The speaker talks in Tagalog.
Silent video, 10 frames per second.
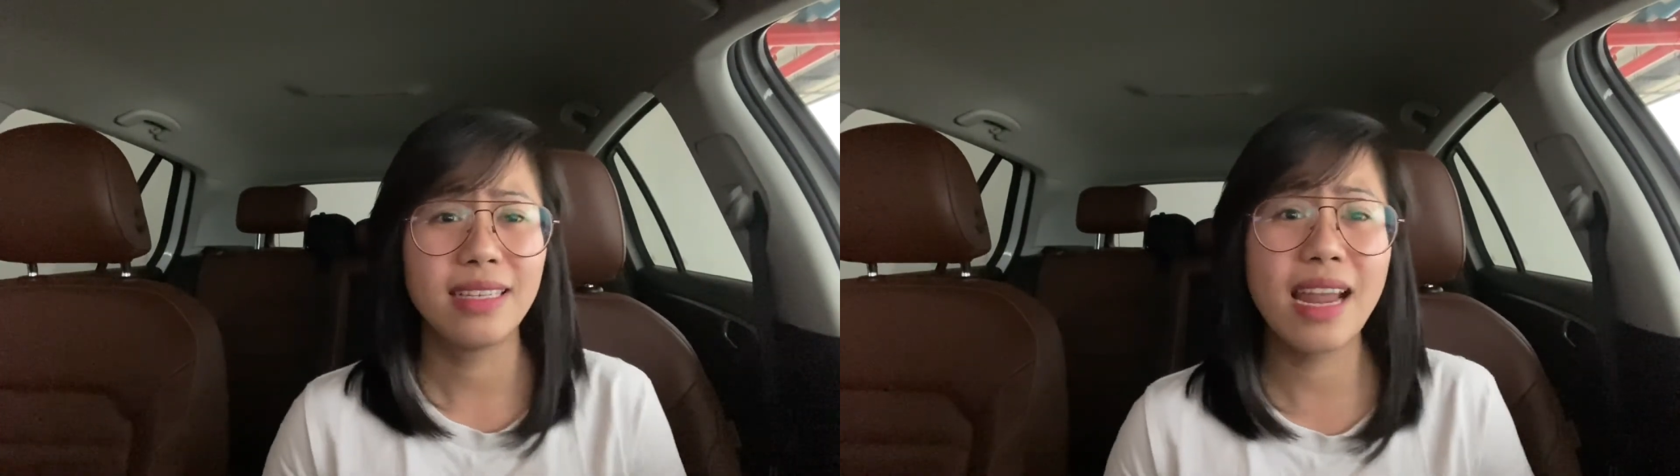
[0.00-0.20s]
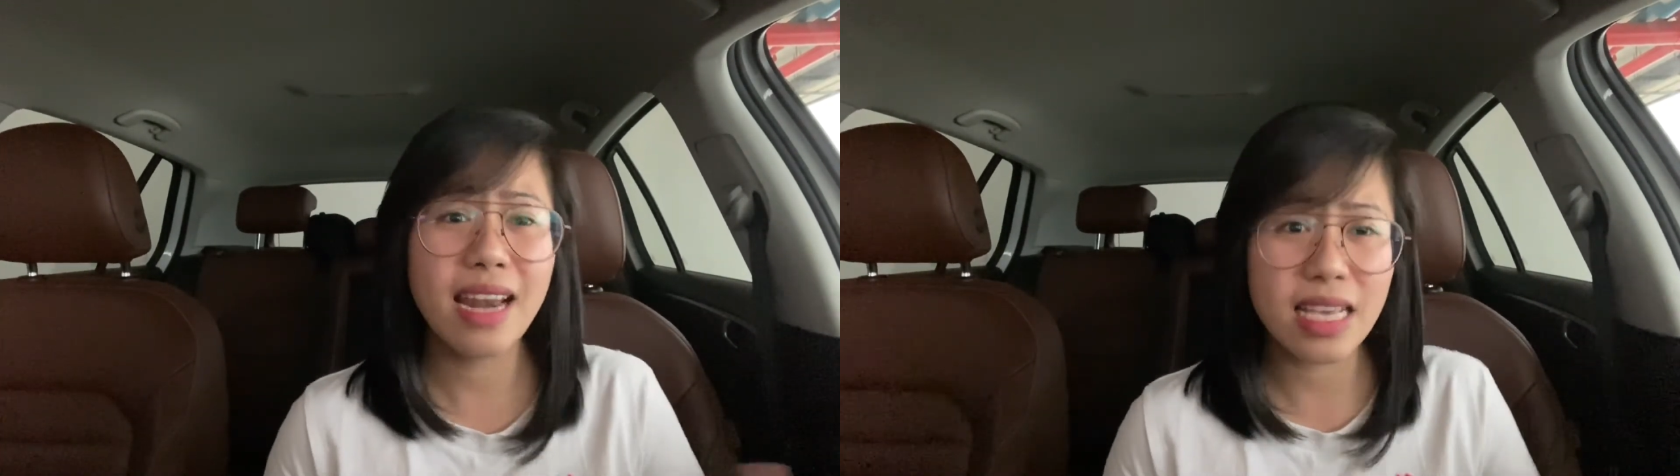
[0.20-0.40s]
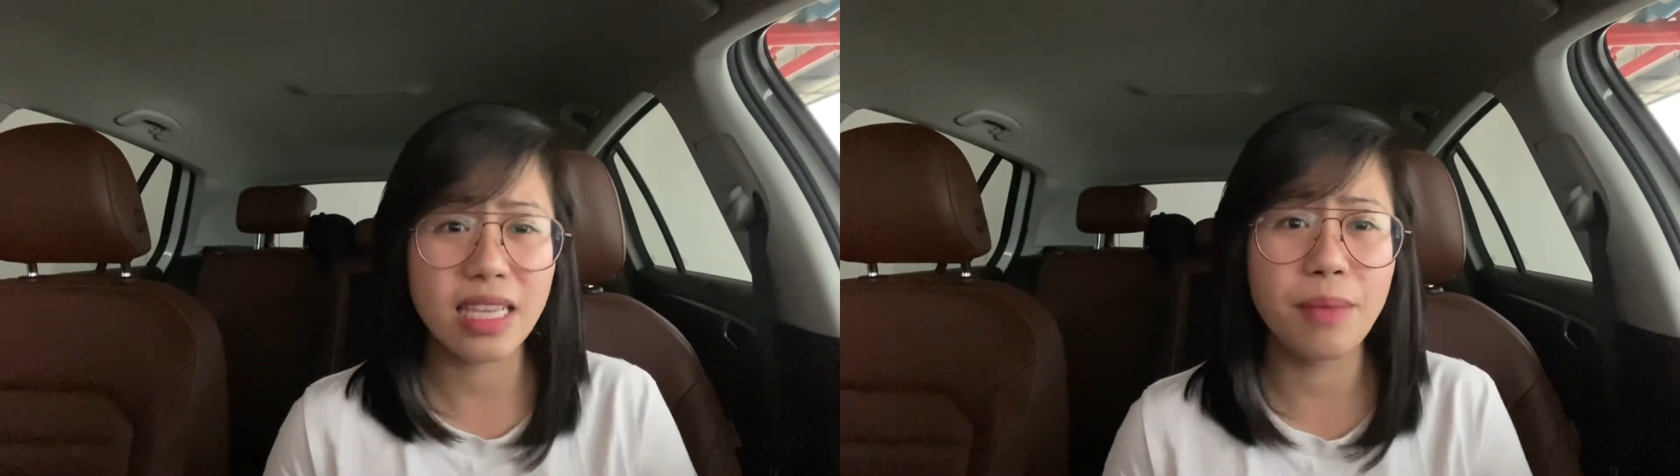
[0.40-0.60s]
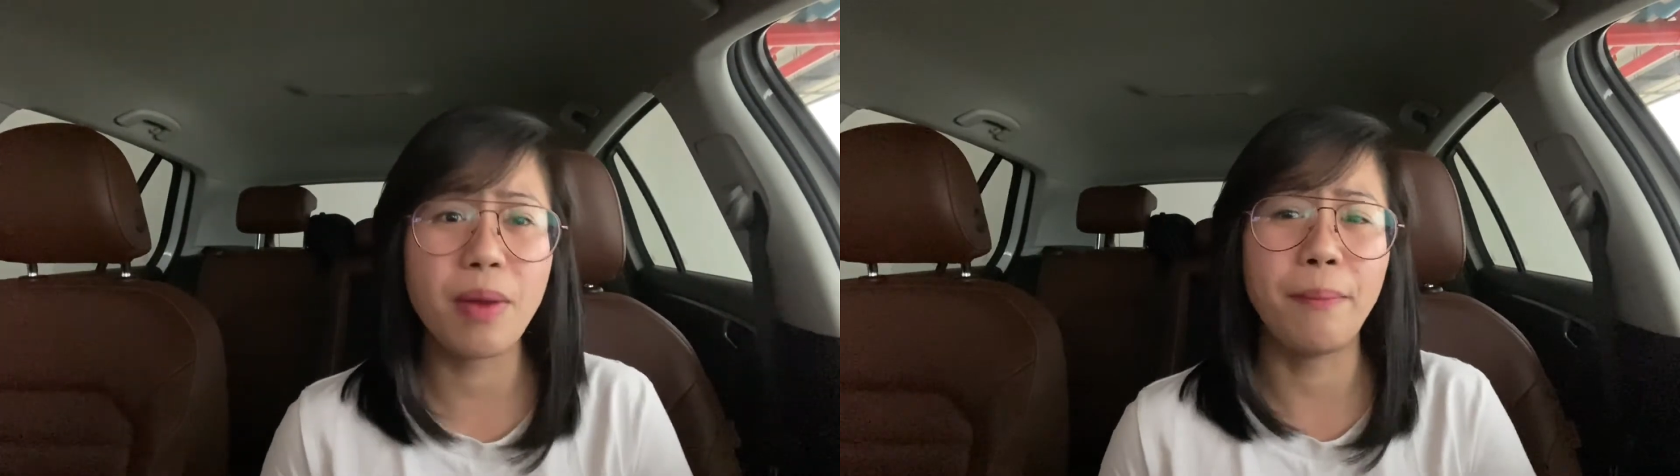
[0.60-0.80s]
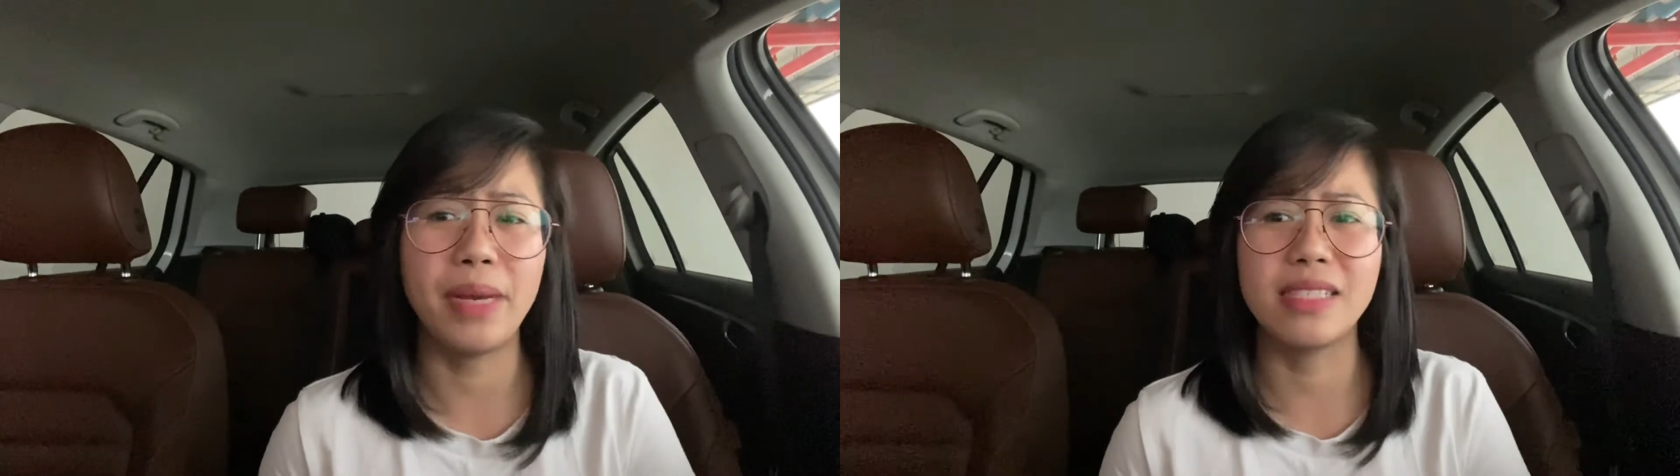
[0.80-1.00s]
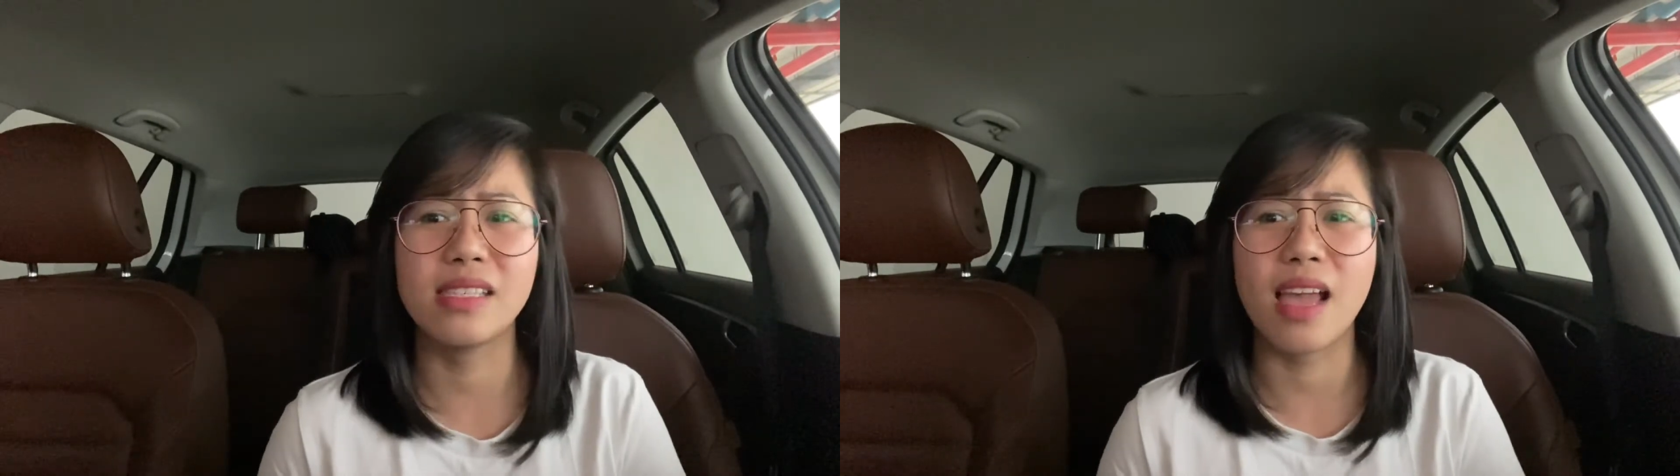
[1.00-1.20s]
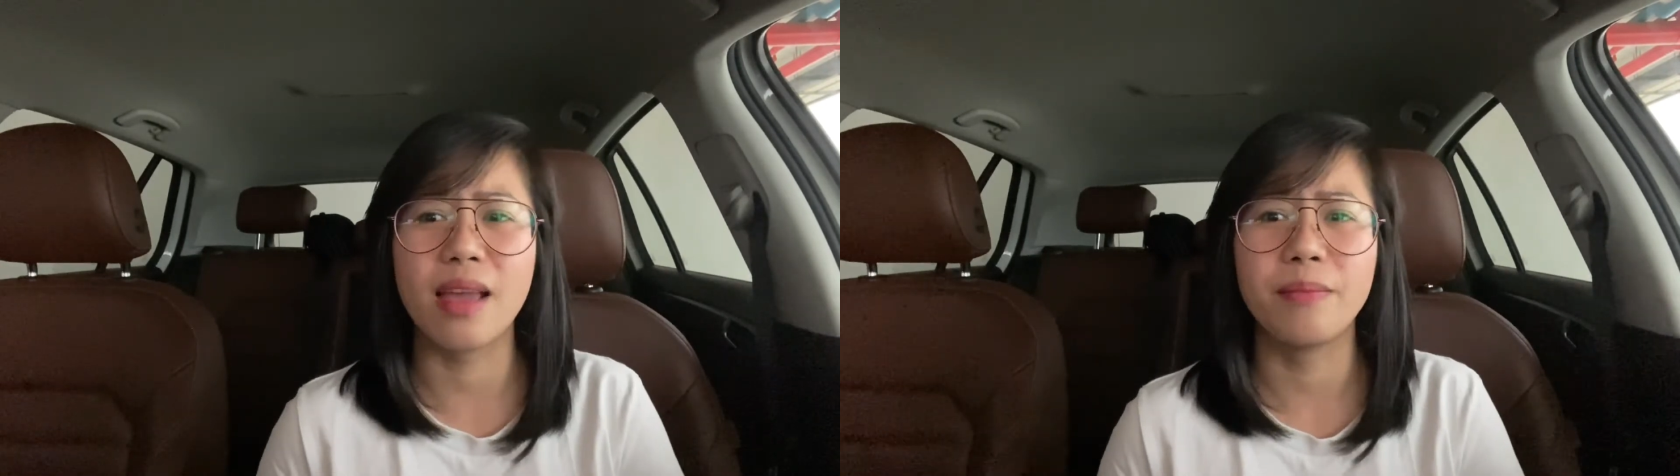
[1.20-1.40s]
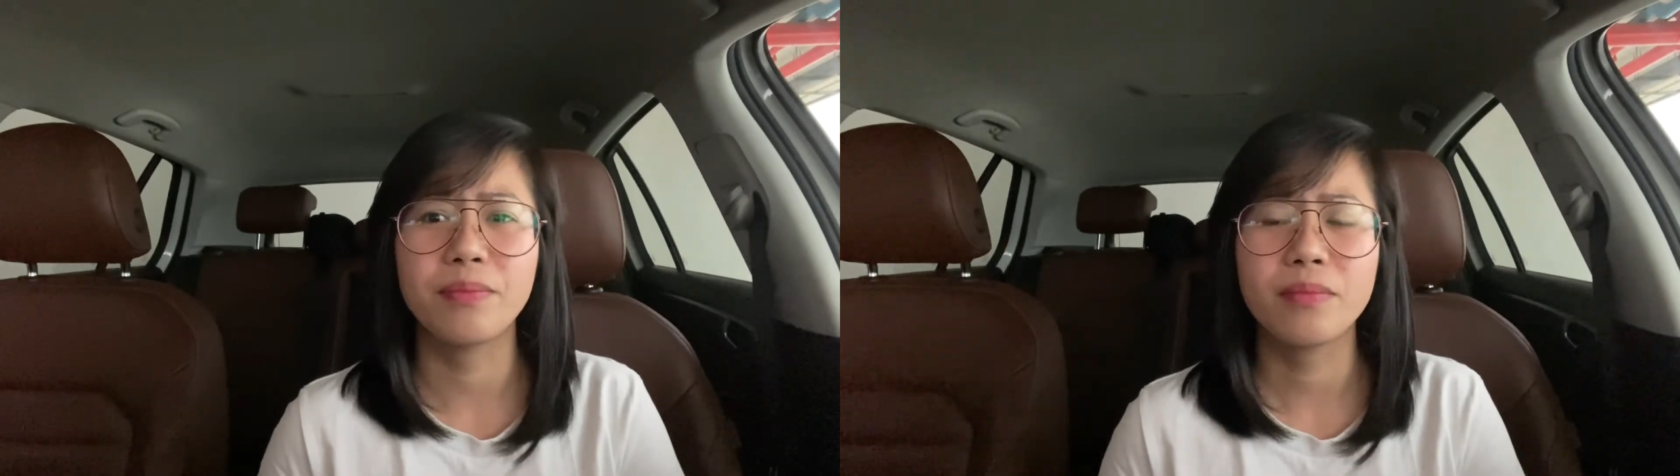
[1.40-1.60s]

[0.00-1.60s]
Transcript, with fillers: na nasa ibang bansa.